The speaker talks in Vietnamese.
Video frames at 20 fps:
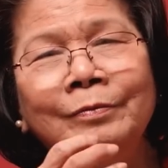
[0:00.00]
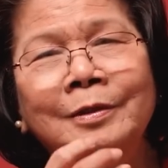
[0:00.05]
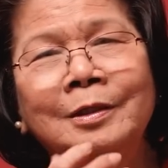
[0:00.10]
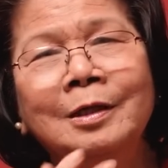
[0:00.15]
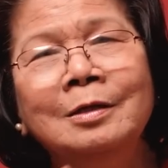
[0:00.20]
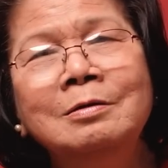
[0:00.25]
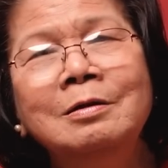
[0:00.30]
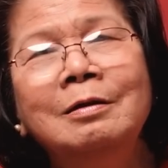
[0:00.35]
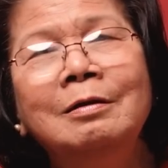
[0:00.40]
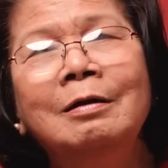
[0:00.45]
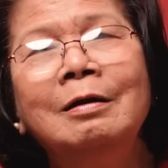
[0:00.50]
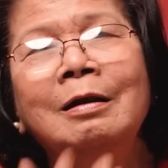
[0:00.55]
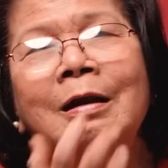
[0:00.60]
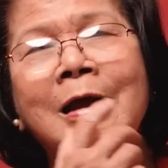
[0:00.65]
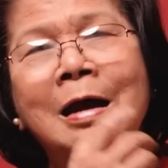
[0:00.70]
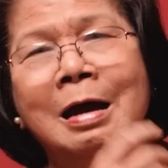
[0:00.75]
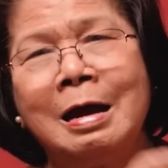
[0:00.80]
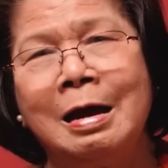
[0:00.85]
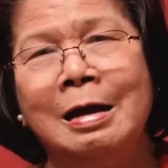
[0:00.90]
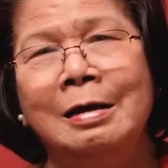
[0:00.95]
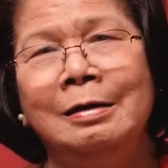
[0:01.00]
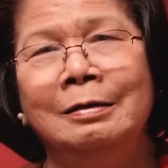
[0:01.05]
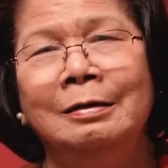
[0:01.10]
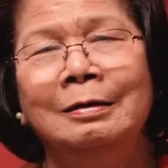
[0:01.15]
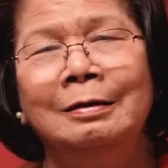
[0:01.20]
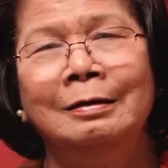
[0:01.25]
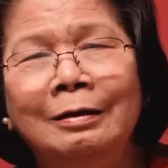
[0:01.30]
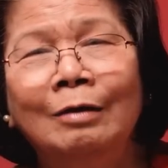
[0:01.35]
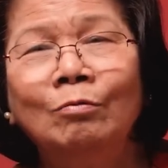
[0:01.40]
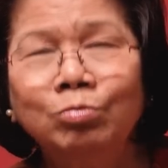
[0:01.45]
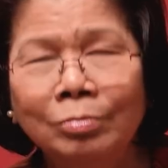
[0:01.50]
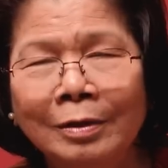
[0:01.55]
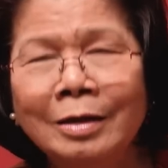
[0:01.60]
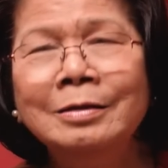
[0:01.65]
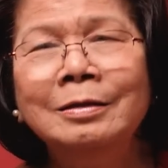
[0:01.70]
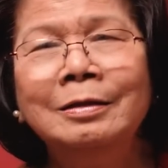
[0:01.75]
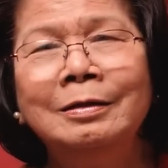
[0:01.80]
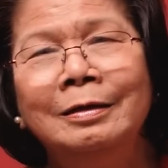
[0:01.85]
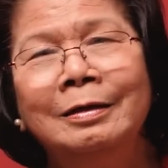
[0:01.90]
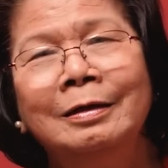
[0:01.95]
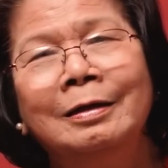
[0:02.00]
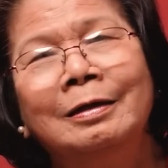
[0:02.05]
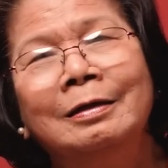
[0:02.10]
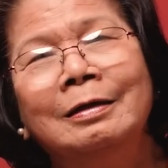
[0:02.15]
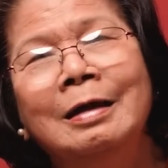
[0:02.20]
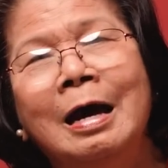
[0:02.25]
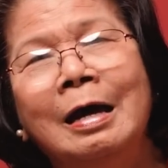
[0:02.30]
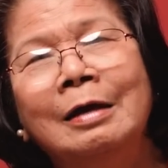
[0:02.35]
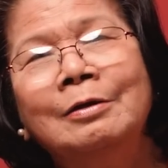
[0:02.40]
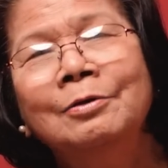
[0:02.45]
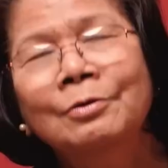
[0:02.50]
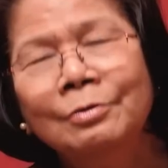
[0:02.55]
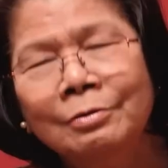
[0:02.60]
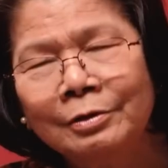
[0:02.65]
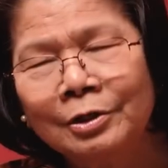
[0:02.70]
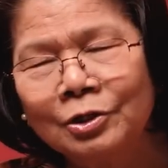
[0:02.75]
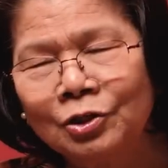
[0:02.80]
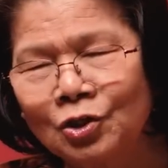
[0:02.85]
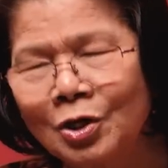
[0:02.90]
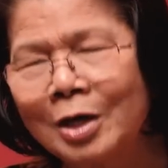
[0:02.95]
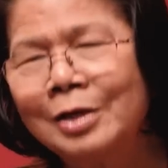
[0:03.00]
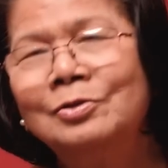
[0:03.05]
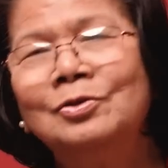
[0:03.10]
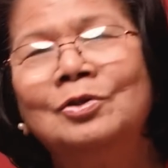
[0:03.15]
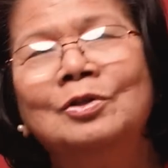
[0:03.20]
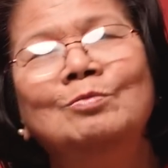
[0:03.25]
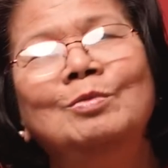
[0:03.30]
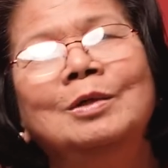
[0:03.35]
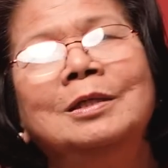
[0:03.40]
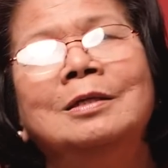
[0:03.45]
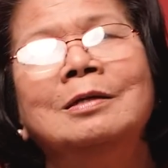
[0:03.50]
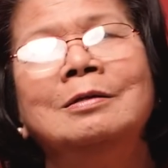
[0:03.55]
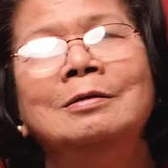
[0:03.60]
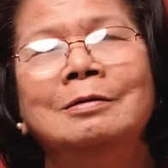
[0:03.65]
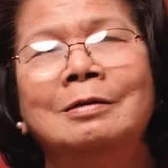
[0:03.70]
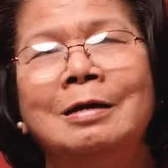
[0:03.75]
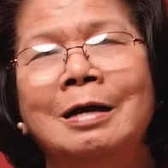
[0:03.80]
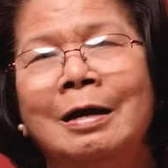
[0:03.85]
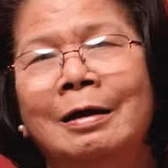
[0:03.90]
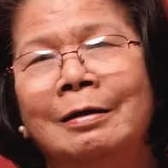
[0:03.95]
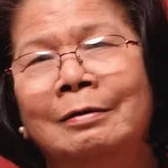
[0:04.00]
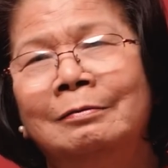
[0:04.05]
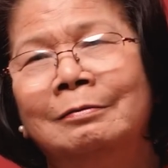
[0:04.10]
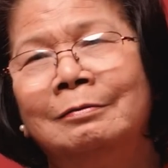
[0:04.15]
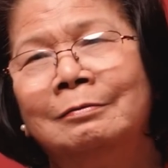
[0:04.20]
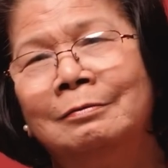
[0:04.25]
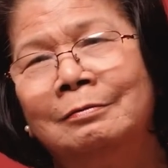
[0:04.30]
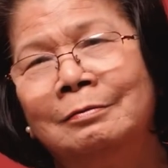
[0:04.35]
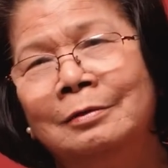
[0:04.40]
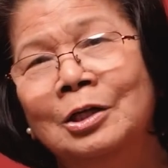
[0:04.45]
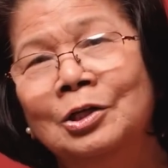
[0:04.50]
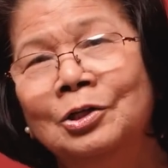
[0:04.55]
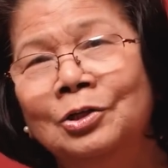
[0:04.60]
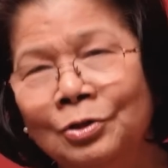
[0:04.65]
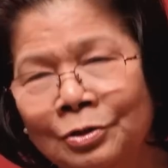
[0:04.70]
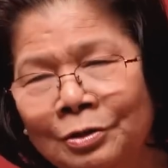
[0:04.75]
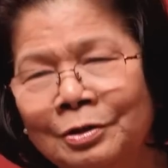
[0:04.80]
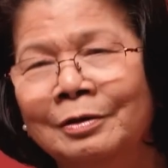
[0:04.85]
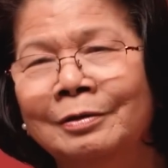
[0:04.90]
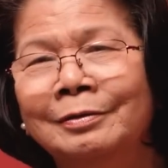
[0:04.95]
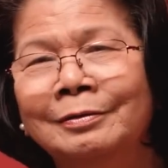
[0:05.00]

chính là công ty đã đưa cái chat GPT ra thị trường